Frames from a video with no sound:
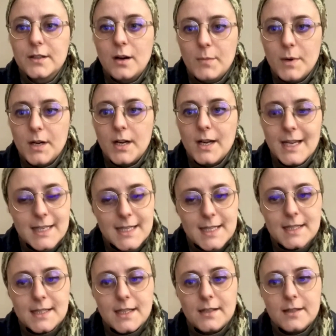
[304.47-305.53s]
ama en
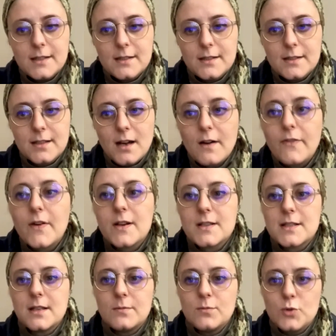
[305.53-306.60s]
azından daha
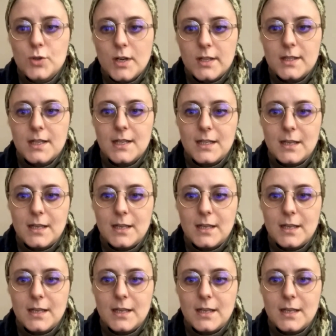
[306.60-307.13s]
fazla mücadele